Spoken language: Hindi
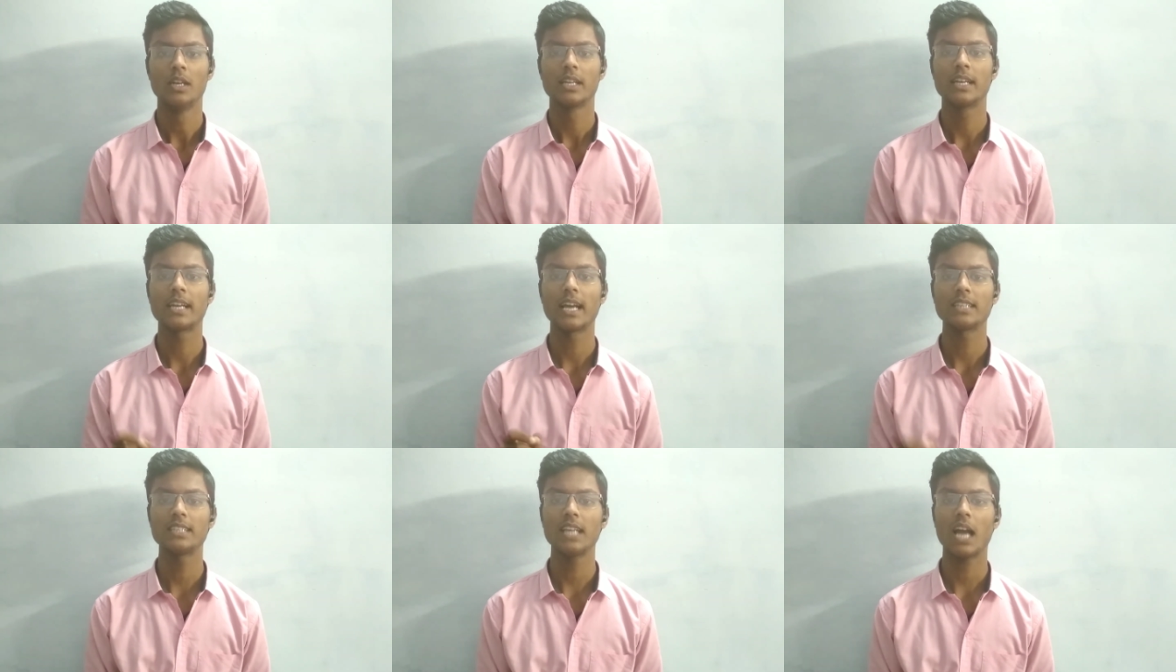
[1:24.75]
कि
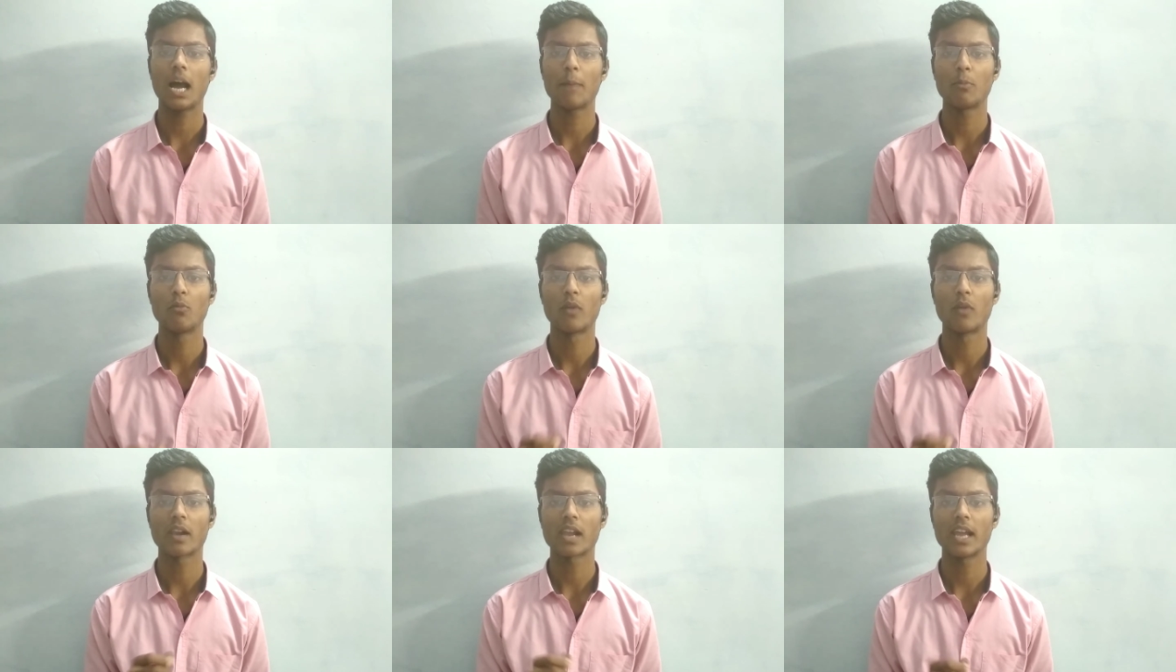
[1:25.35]
कैसे आप
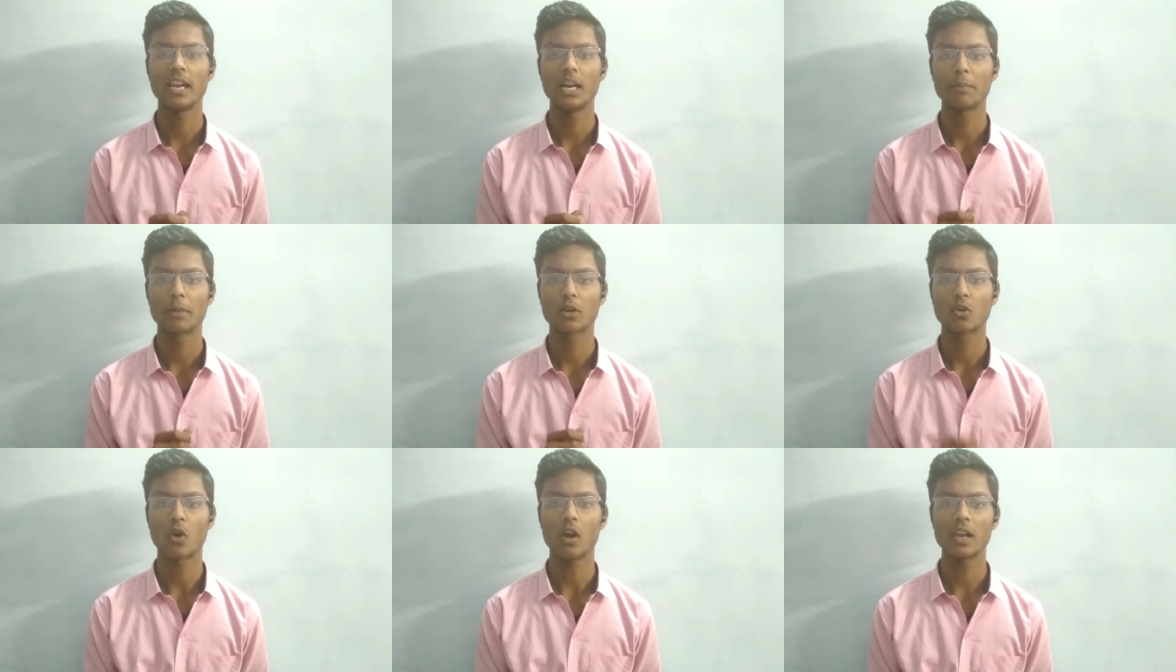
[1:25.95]
198
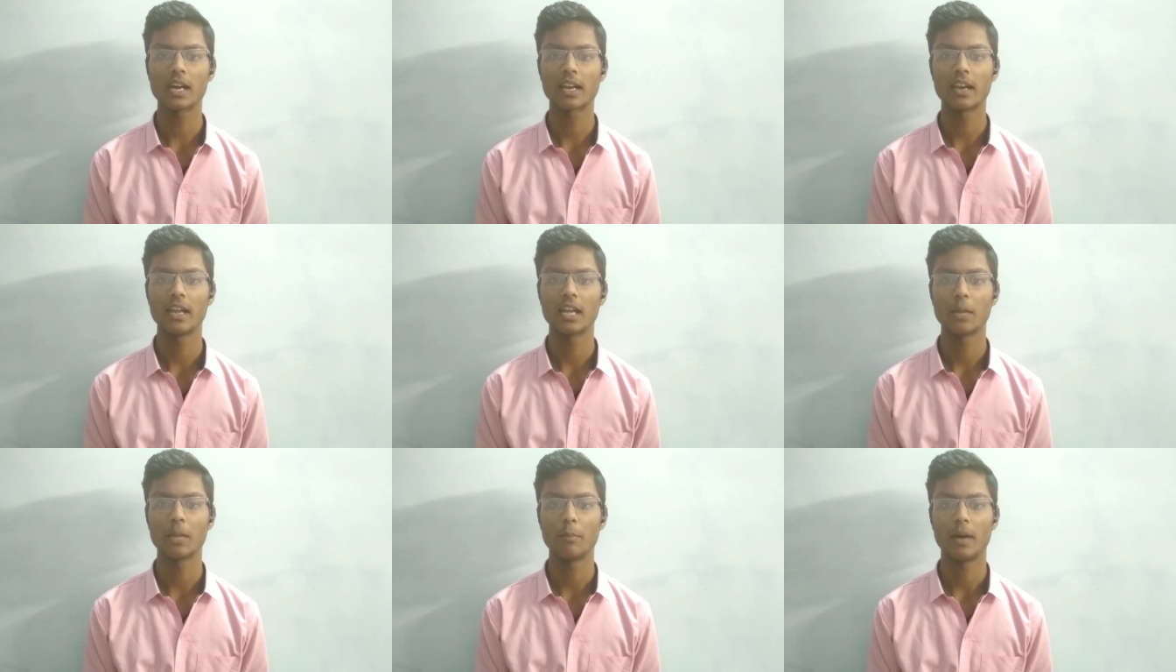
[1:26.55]
पर कॉल
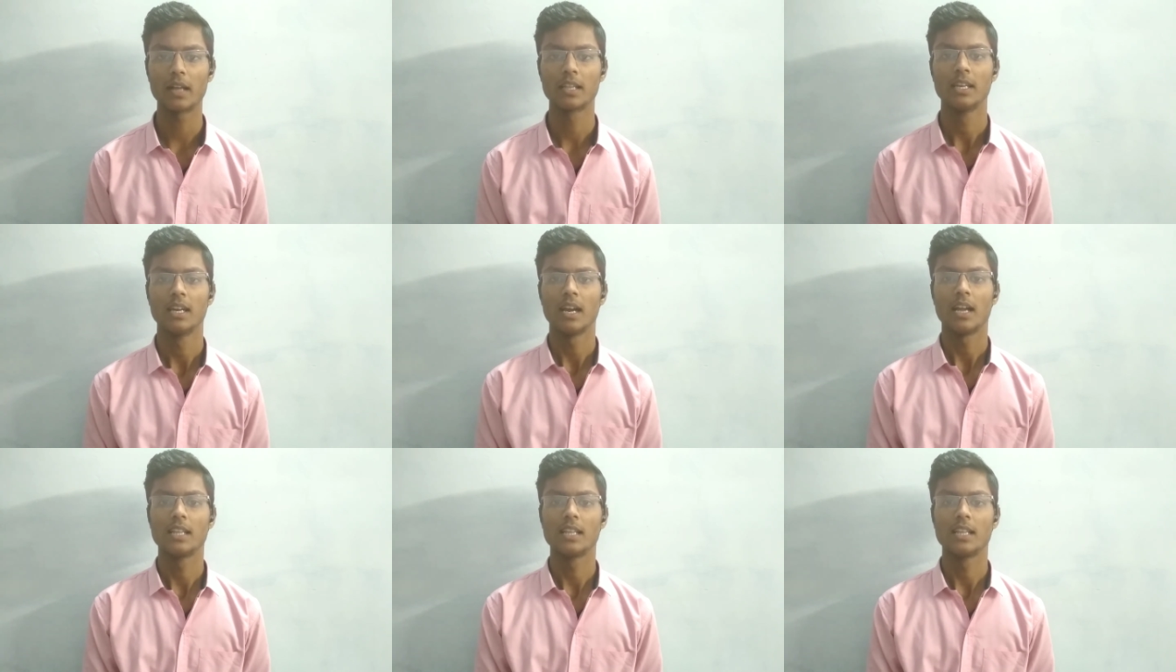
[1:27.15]
करने के बाद